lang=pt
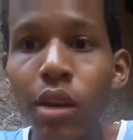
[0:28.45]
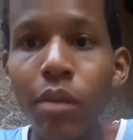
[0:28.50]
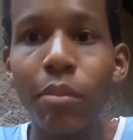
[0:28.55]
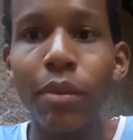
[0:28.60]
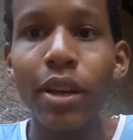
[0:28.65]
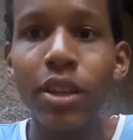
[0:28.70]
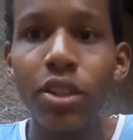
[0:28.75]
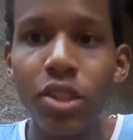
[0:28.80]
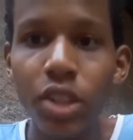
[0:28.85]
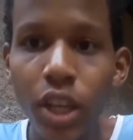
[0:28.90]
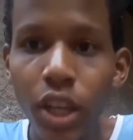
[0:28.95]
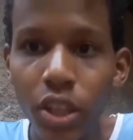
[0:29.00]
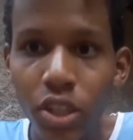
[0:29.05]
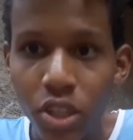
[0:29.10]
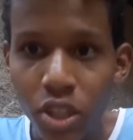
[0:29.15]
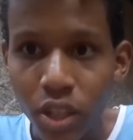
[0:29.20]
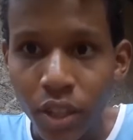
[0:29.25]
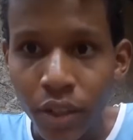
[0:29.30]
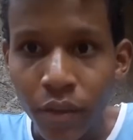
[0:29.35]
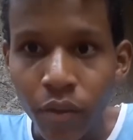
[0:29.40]
Mas,
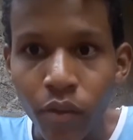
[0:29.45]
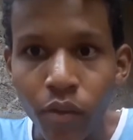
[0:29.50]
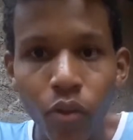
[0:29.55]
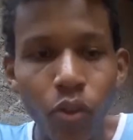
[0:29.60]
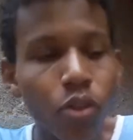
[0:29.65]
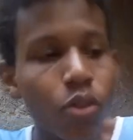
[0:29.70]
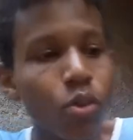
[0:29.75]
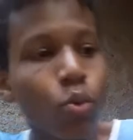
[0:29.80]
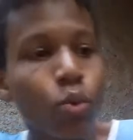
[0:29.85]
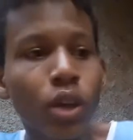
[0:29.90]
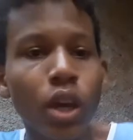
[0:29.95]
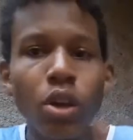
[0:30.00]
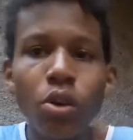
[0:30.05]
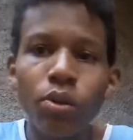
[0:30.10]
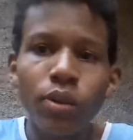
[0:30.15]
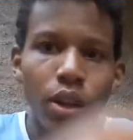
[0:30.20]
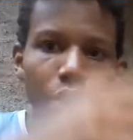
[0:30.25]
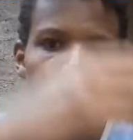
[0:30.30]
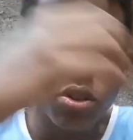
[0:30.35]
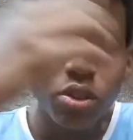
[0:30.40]
gente o que, que eu quero